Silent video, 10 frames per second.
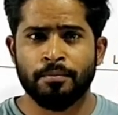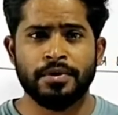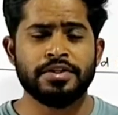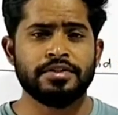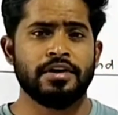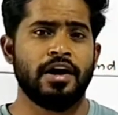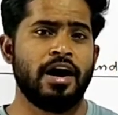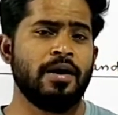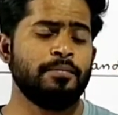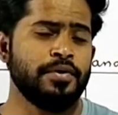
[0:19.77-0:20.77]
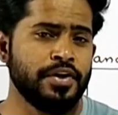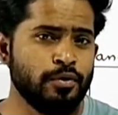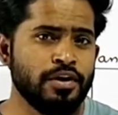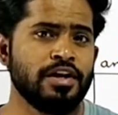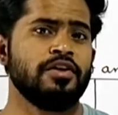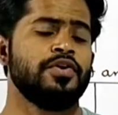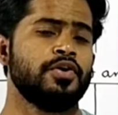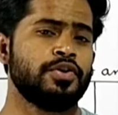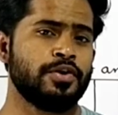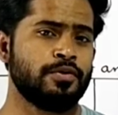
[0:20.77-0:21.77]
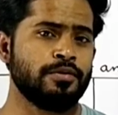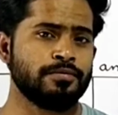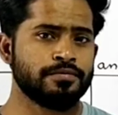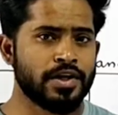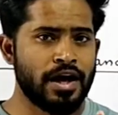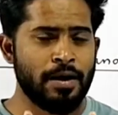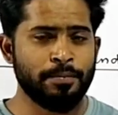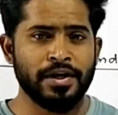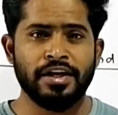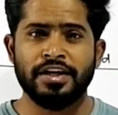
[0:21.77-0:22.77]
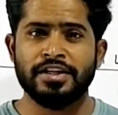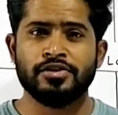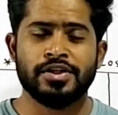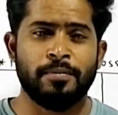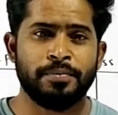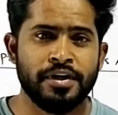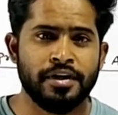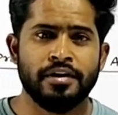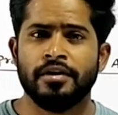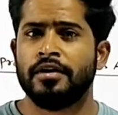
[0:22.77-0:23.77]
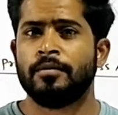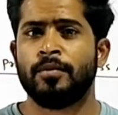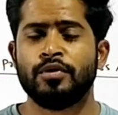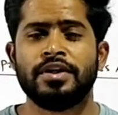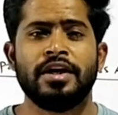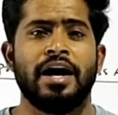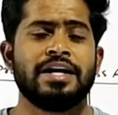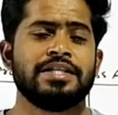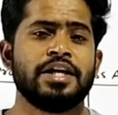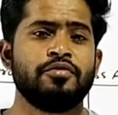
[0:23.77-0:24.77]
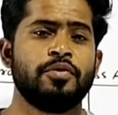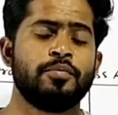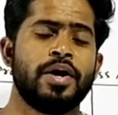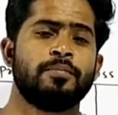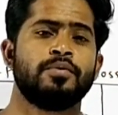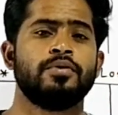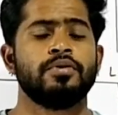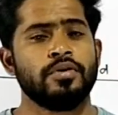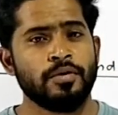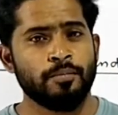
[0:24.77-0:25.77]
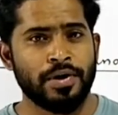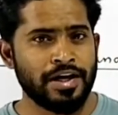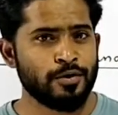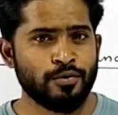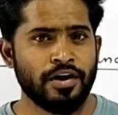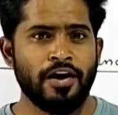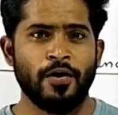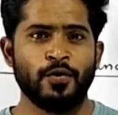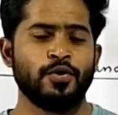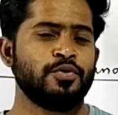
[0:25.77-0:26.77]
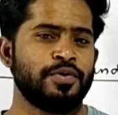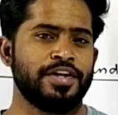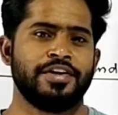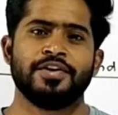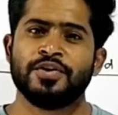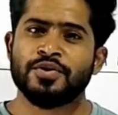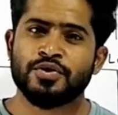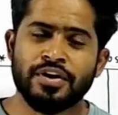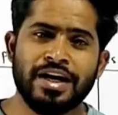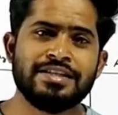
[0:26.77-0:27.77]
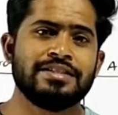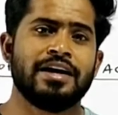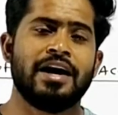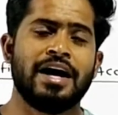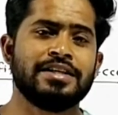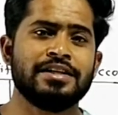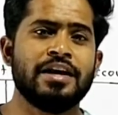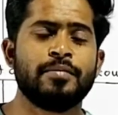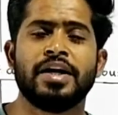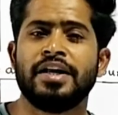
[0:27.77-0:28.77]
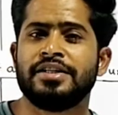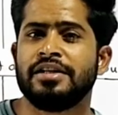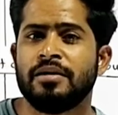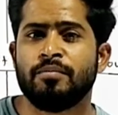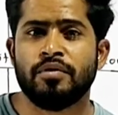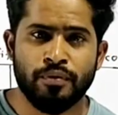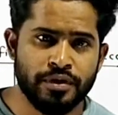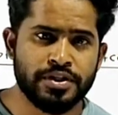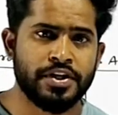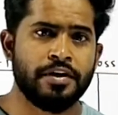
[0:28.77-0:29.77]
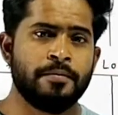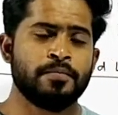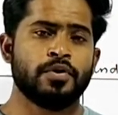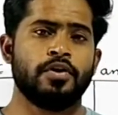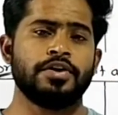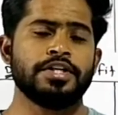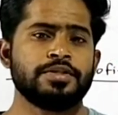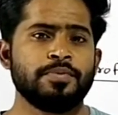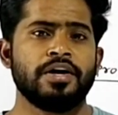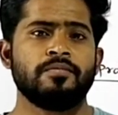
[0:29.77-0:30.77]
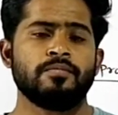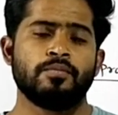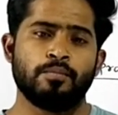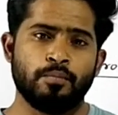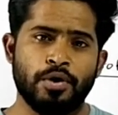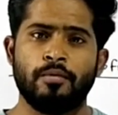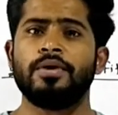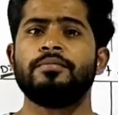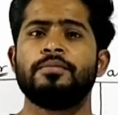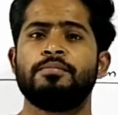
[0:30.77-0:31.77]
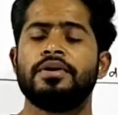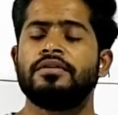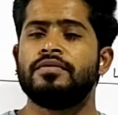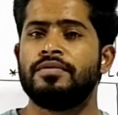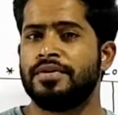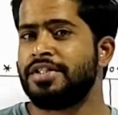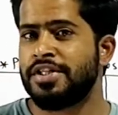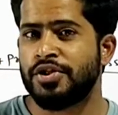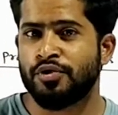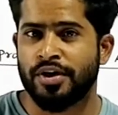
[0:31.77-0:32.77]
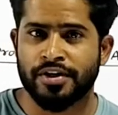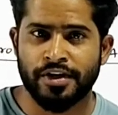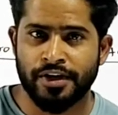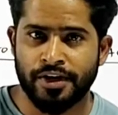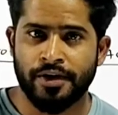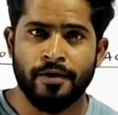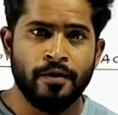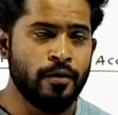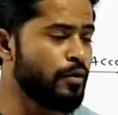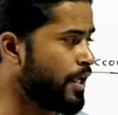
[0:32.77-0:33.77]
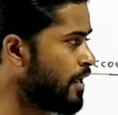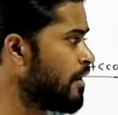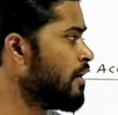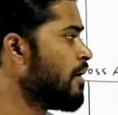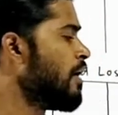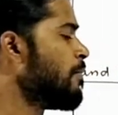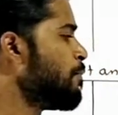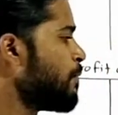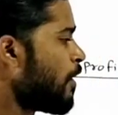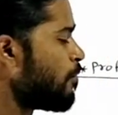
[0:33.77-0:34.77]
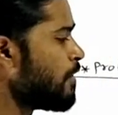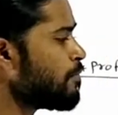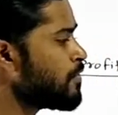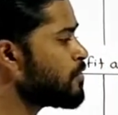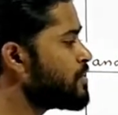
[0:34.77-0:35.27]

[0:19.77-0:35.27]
बस आप रेगुलरली वीडियो देखो आपके लिए ये जो चैप्टर है बहुत ही आसान वे में मैं आपको पढ़ा दूंगा डोंट वरी सो गाइज आज का हमारा लेक्चर नंबर फर्स्ट है और इसमें हम प्रॉब्लम नंबर फर्स्ट की शुरुआत करेंगे ओके अब प्रॉब्लम को